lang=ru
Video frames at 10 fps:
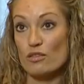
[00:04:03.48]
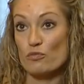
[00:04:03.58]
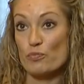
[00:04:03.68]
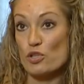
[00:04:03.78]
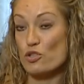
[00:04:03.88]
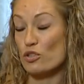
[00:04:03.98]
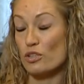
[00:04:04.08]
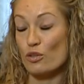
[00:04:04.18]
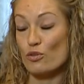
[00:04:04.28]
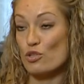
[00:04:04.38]
Он пережил
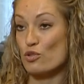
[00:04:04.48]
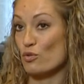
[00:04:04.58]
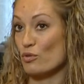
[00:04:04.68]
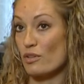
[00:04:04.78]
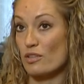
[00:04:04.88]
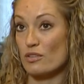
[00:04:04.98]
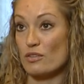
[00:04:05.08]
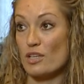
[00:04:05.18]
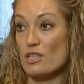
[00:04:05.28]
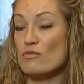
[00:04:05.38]
такое, что, наверное,
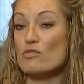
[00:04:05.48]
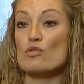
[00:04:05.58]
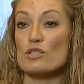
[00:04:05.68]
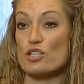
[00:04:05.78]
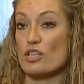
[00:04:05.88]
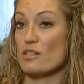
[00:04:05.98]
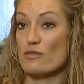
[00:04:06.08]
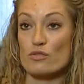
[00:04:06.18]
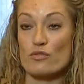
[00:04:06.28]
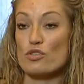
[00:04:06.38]
ни один взрослый человек за
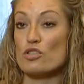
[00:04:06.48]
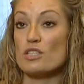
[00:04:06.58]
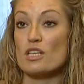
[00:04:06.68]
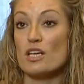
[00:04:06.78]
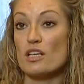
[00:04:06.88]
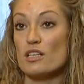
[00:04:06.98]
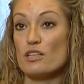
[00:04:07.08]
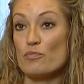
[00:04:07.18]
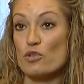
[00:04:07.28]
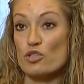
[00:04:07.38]
всю свою жизнь
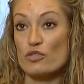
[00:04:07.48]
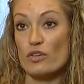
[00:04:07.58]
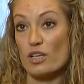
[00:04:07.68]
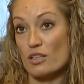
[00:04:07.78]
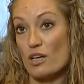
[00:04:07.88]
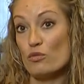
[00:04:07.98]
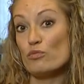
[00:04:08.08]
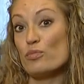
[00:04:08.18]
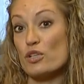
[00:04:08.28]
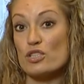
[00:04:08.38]
не переживает. А он
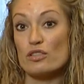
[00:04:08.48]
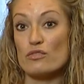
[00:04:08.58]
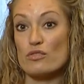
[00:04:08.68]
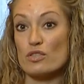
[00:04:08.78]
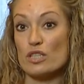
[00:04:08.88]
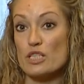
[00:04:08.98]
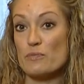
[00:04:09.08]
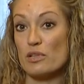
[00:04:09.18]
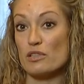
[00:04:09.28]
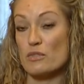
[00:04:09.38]
пережил это все за три с
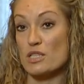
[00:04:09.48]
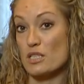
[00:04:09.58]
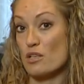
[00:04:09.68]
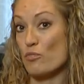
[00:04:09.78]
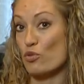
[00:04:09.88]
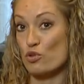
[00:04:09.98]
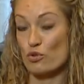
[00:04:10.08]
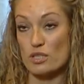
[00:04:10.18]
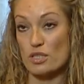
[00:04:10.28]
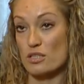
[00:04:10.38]
половиной месяца. Слава богу, что
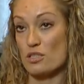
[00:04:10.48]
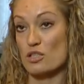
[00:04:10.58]
он остался